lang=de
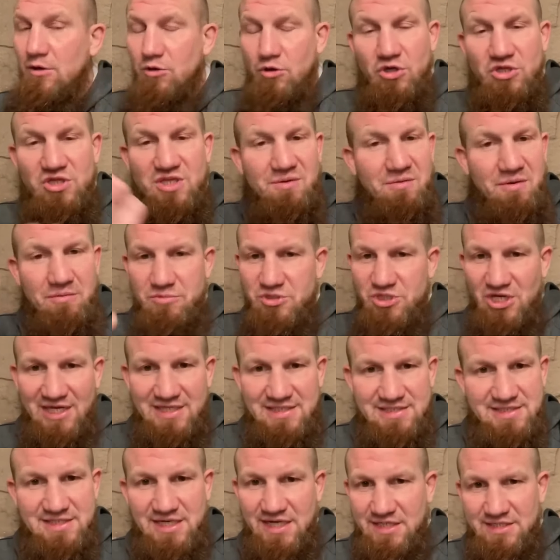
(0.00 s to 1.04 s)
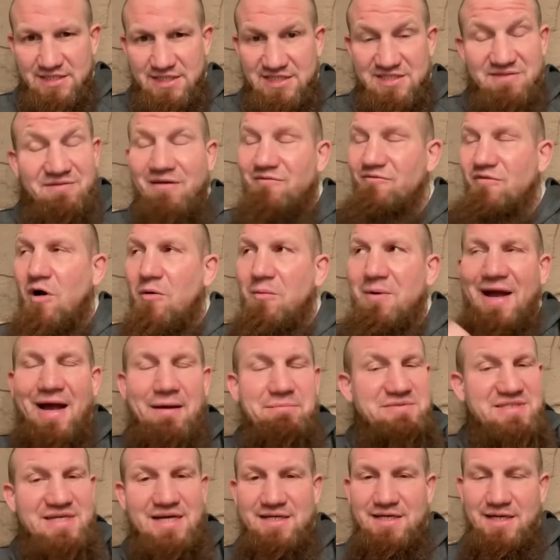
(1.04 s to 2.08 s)
könnte man mich anzeigen. Deswegen, warum
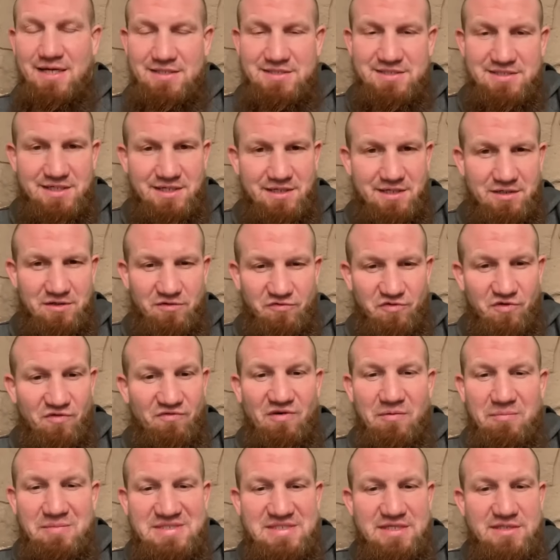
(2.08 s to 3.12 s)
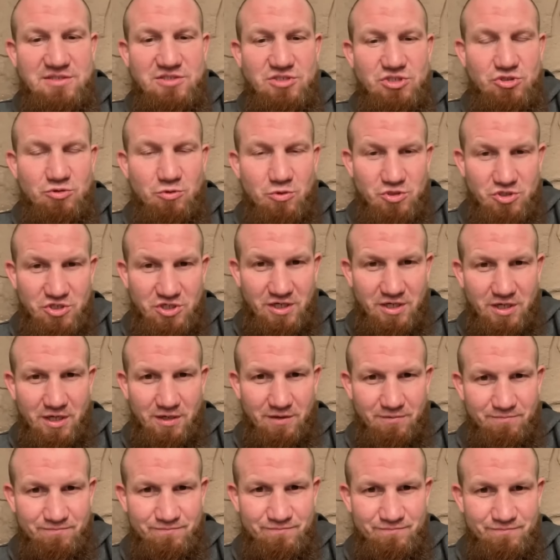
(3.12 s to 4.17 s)
gab es keine Anzeige dafür? Warum ist das nicht
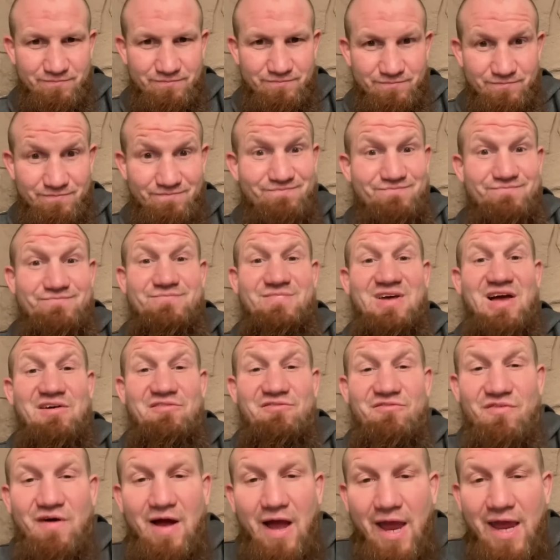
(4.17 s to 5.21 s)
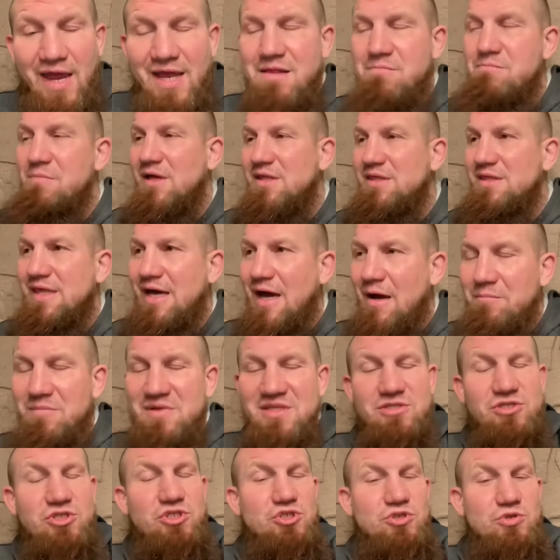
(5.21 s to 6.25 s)
durchgegangen? weil man
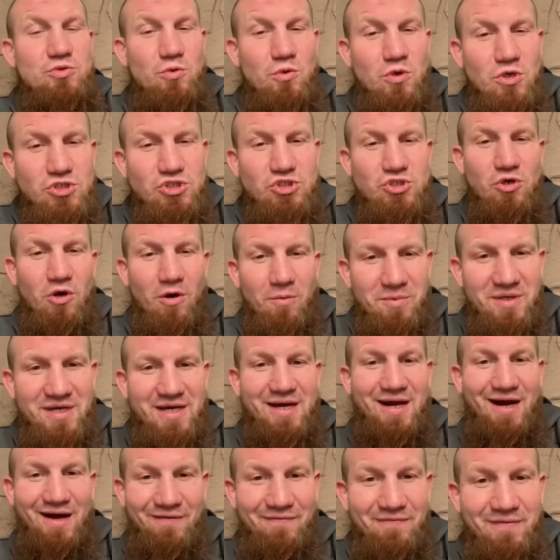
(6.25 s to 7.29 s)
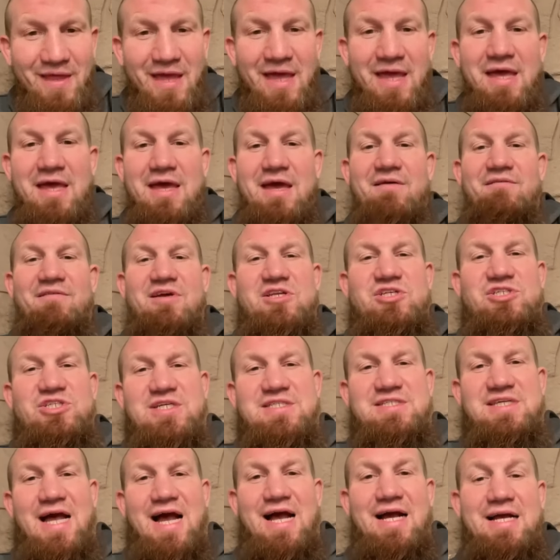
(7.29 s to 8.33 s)
damit nicht durchkommen kann, weil ich
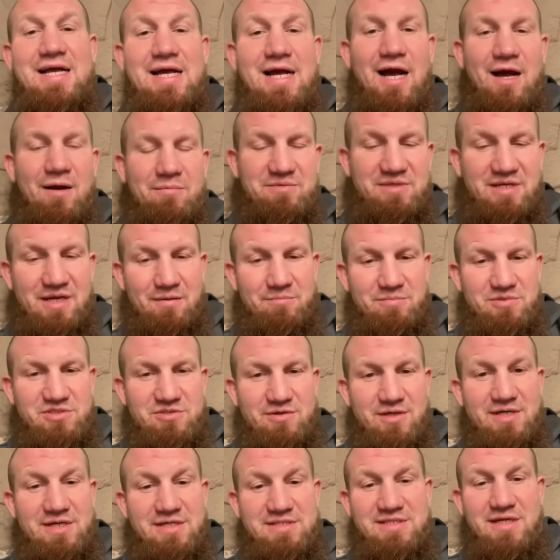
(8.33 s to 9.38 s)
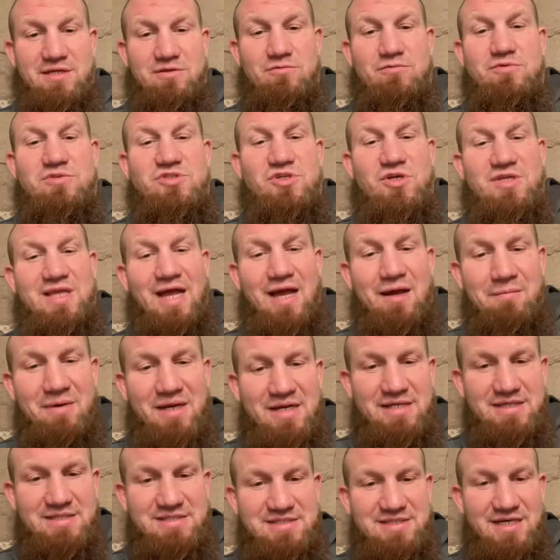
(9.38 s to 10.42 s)
das angehabt habe zu einer Zeit. Und zur
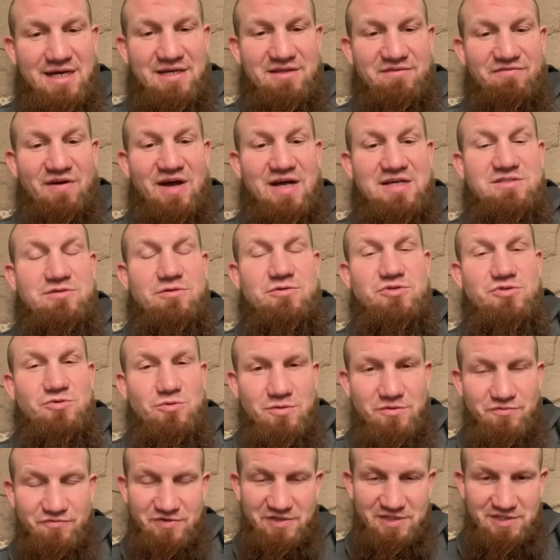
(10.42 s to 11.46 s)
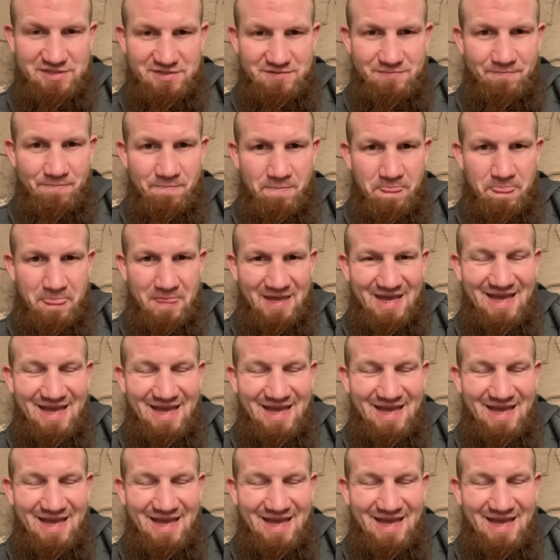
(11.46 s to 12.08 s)
damaligen Zeit war es auch so gewesen,